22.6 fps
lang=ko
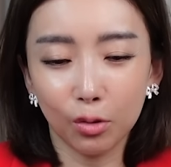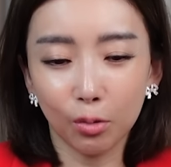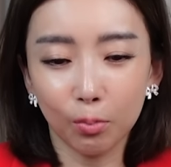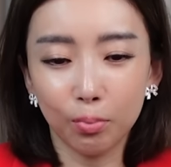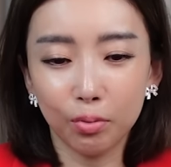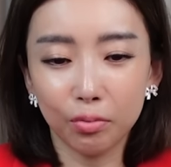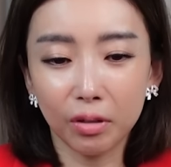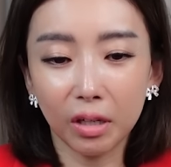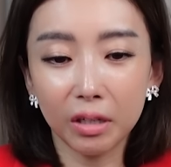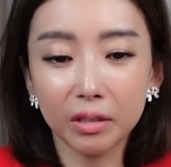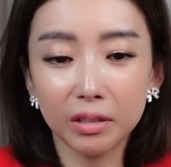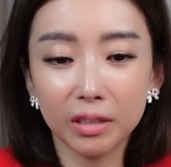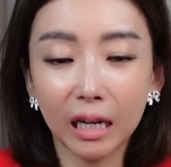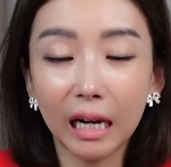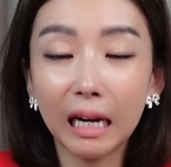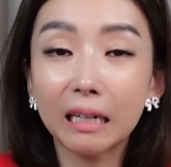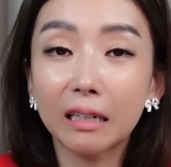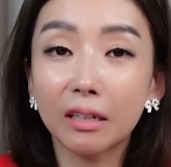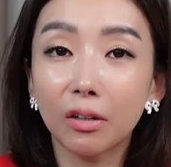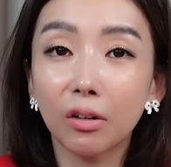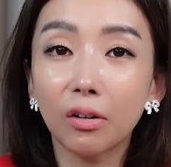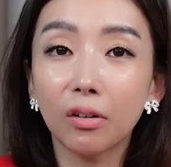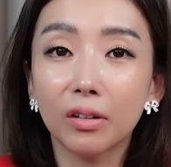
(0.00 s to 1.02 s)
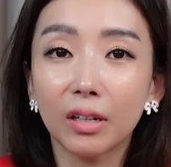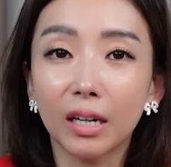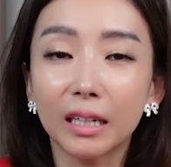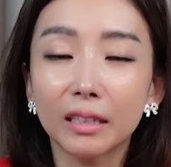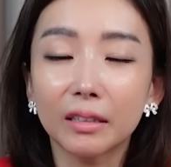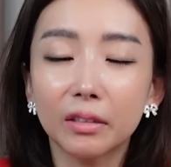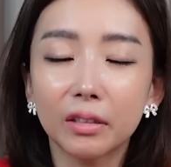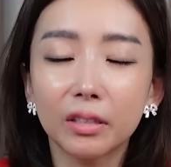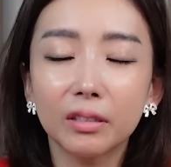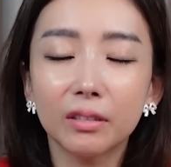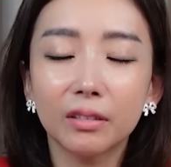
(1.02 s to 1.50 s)
좀 불안을 할 것
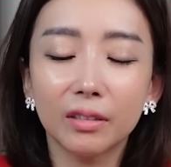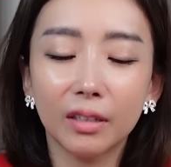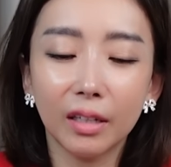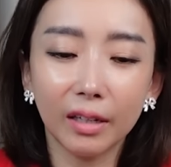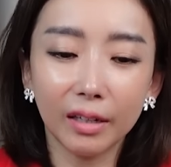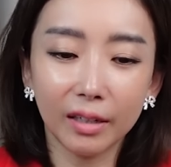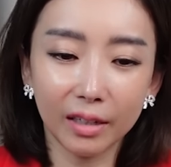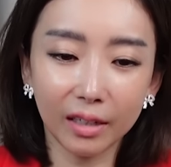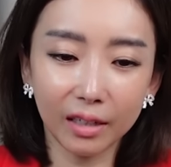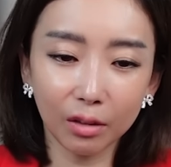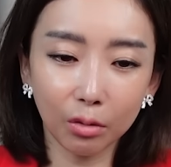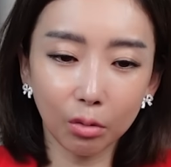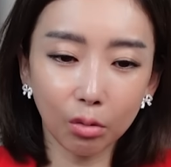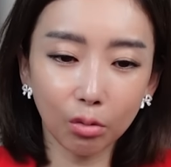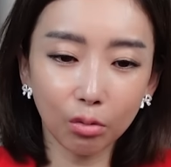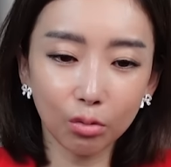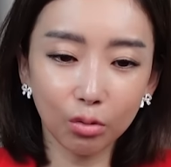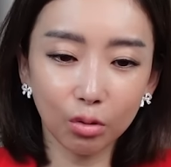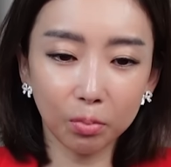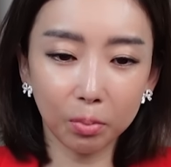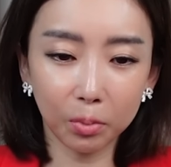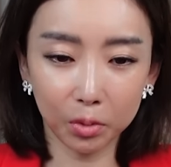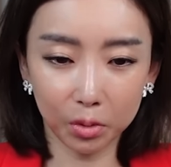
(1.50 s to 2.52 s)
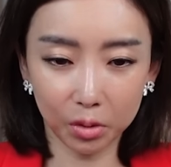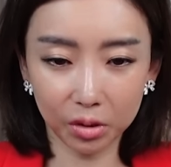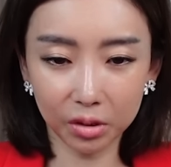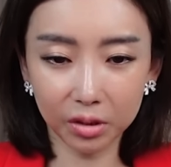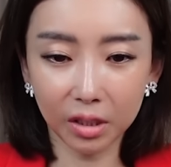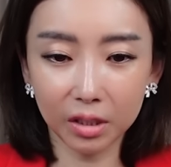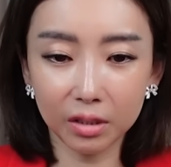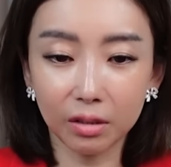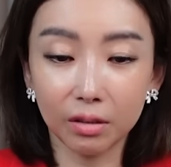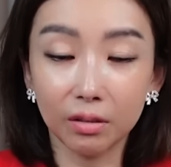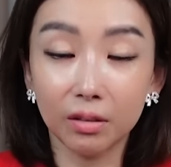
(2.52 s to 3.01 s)
같은데 한동훈 후보
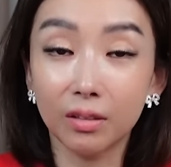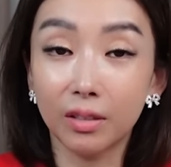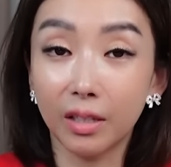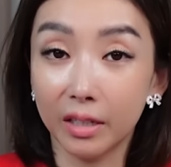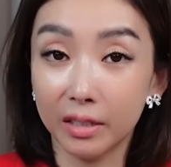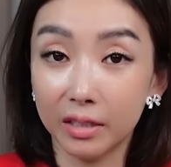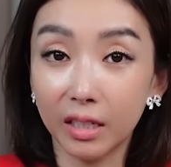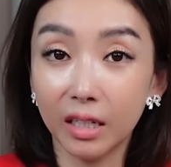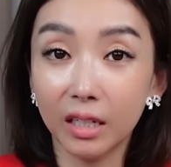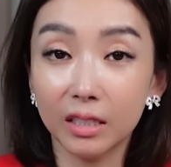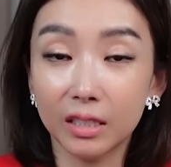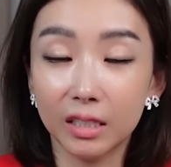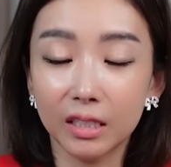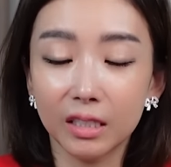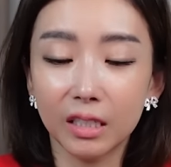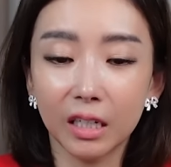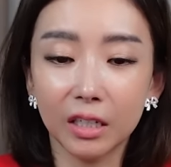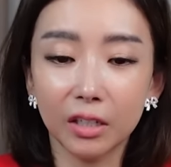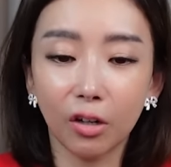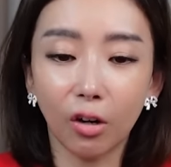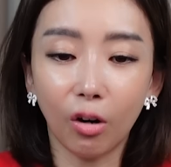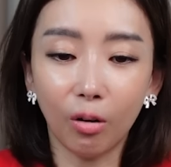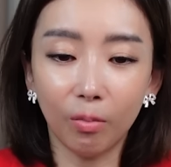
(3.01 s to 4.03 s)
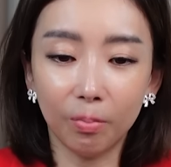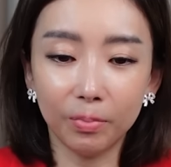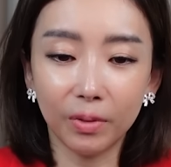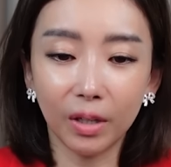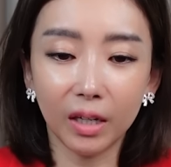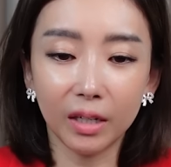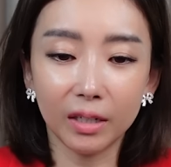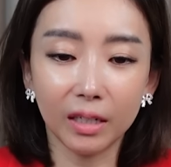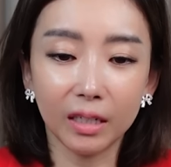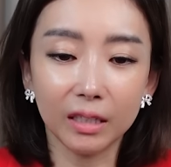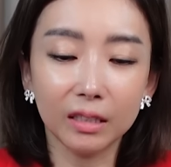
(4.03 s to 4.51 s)
측에서는 대세에 지장이
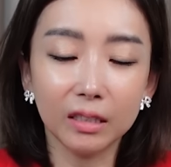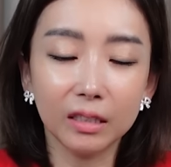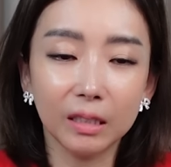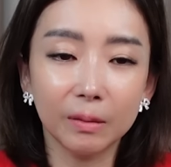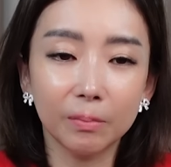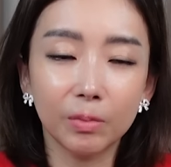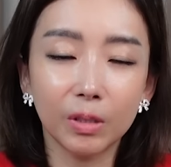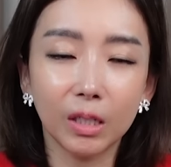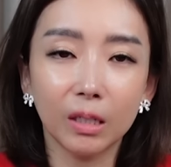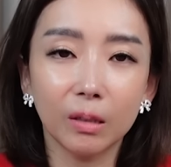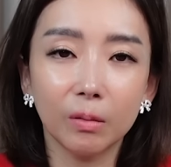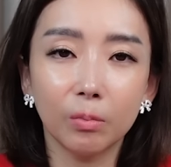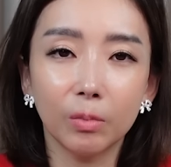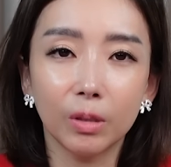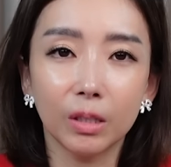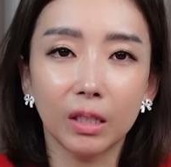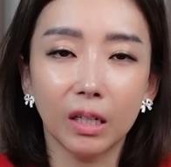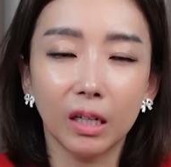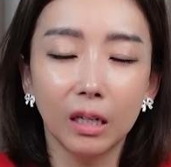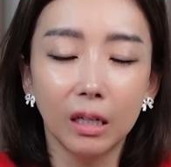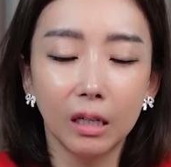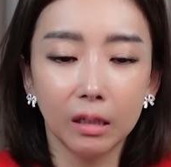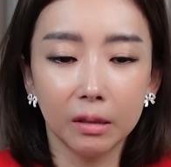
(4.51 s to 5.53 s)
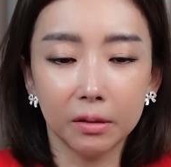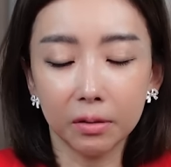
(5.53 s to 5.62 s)
없다라는 입장입니다.